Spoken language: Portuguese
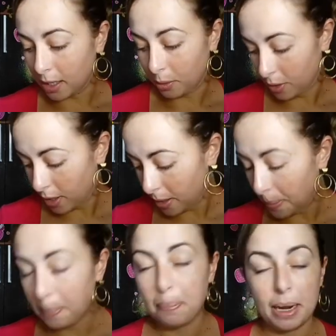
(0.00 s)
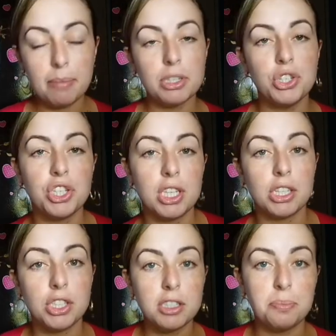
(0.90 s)
Então, pra
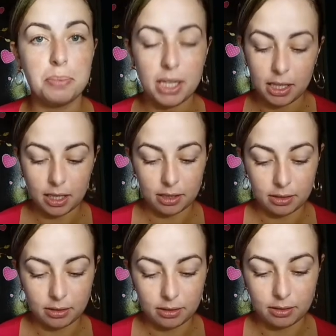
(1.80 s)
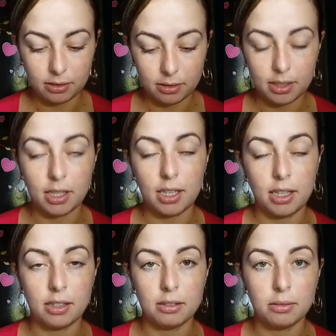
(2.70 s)
manchinha de espinha,
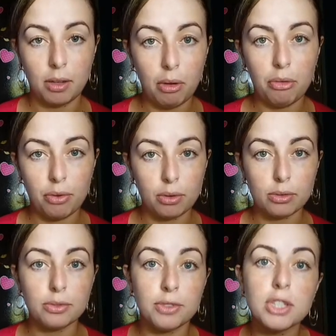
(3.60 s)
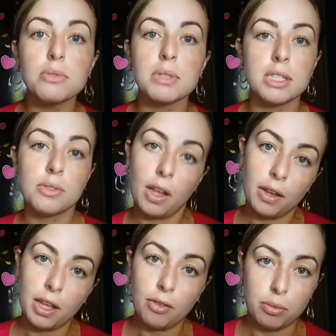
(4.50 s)
que não é o foco do vídeo, mas eu,
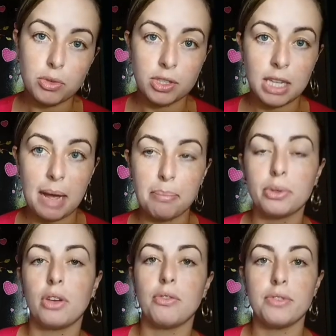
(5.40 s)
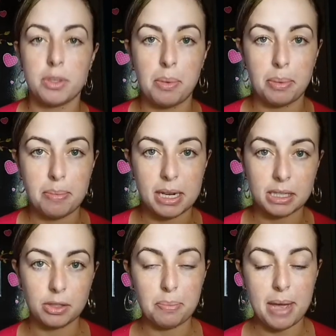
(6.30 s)
tenho, eu vou mostrar porque eu vou fazer uma
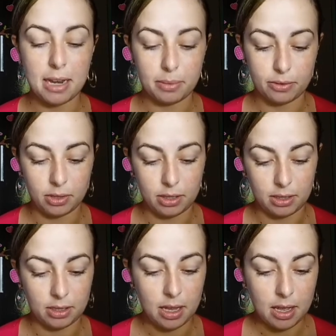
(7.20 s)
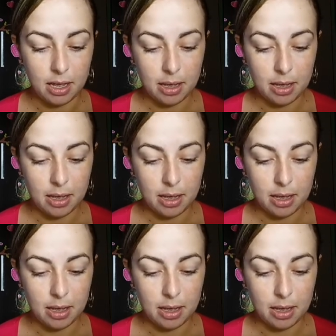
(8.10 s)
preparação de pele pra vocês.